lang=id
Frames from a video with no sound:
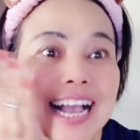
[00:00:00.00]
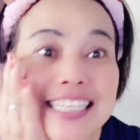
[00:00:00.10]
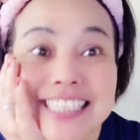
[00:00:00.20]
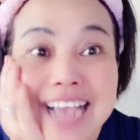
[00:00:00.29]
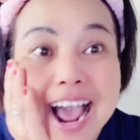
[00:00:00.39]

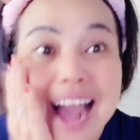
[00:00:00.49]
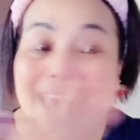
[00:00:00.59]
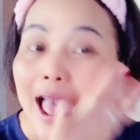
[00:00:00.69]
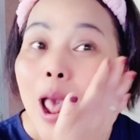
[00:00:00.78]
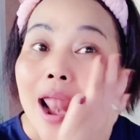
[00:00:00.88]

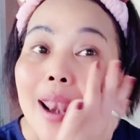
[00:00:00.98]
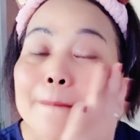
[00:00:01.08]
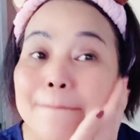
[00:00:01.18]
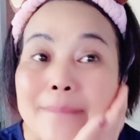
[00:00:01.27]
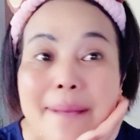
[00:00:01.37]
kenyal ya
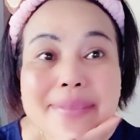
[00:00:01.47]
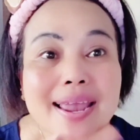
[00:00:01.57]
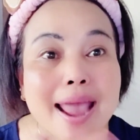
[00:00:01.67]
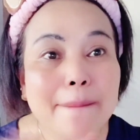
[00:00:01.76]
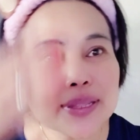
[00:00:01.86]

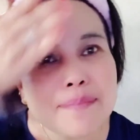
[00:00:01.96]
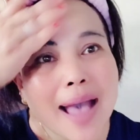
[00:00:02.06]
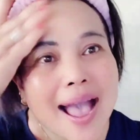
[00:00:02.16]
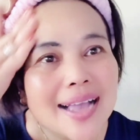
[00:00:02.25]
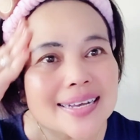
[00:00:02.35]
Lembabnya dapet
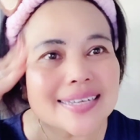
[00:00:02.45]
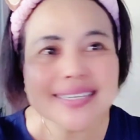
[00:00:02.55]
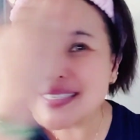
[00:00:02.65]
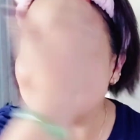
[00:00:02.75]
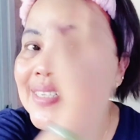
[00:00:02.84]
banget